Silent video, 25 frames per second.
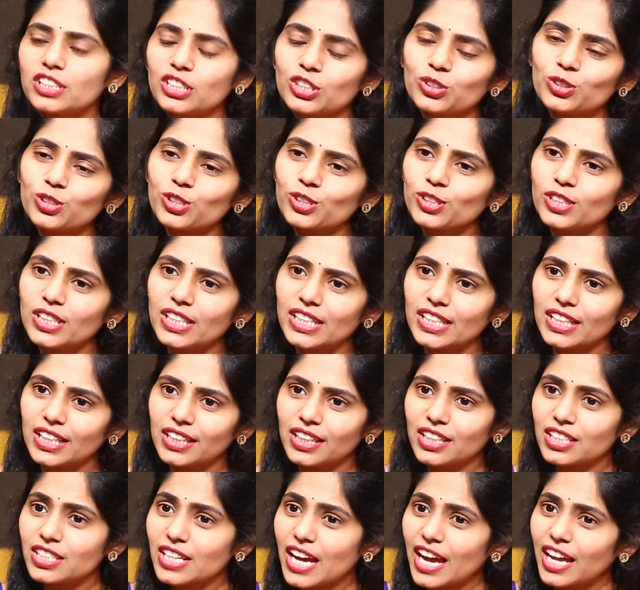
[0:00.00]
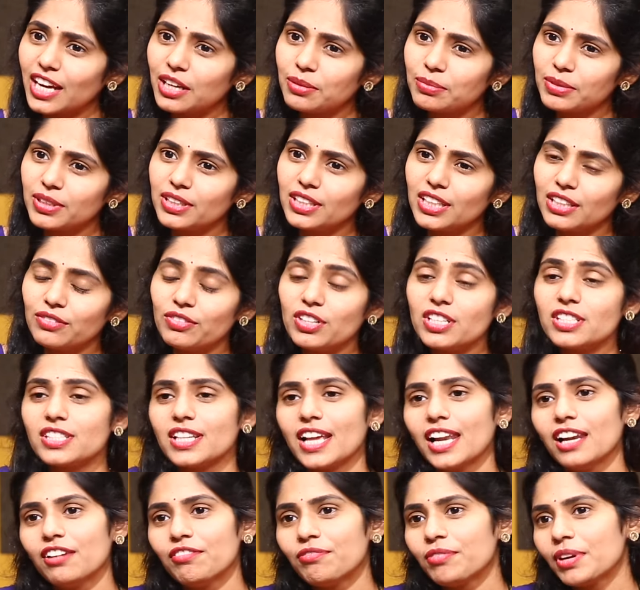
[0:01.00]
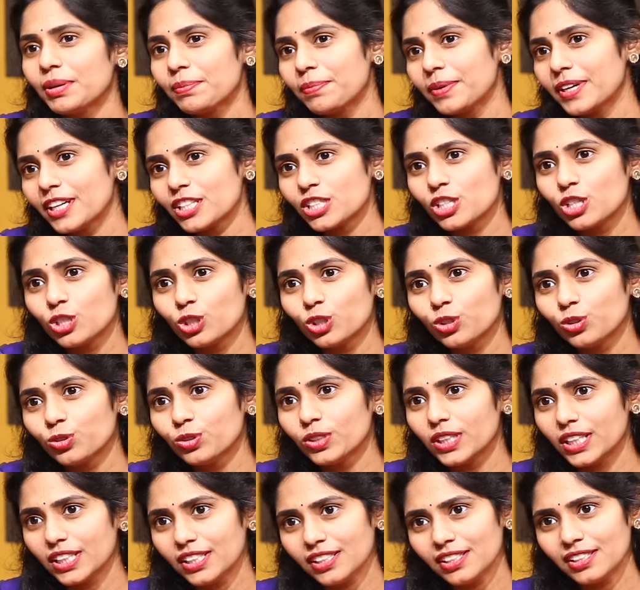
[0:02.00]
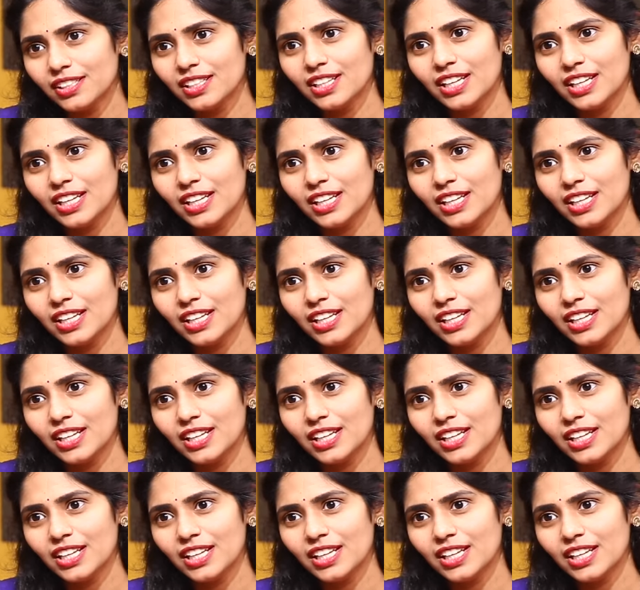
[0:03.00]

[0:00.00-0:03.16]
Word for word: చూసుకున్నట్లయితే చాలా మంది ఈవెన్ సెల్ఫ్ ప్రిపరేషన్తో కూడా